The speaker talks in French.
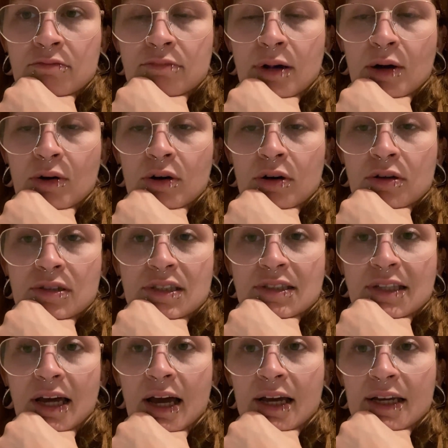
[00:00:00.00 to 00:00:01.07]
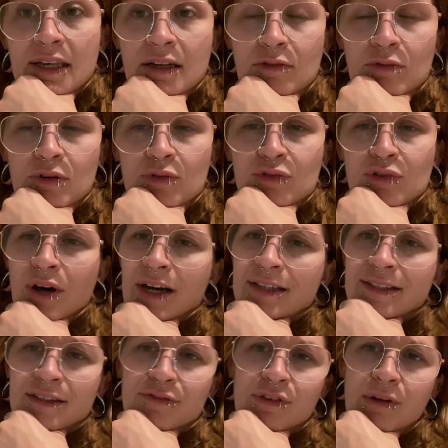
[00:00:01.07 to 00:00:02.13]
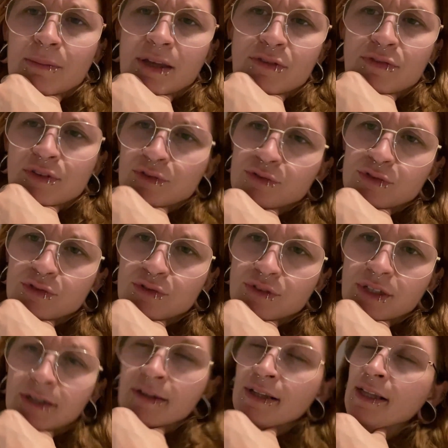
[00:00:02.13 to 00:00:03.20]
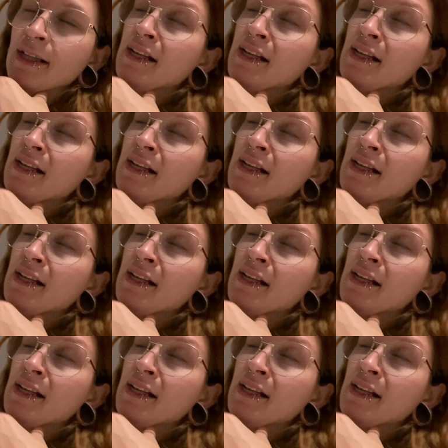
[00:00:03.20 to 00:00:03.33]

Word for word: bah, euh, ça sert à rien quoi. Autant arrêter de filmer. Enfin tu vois ce que je veux dire.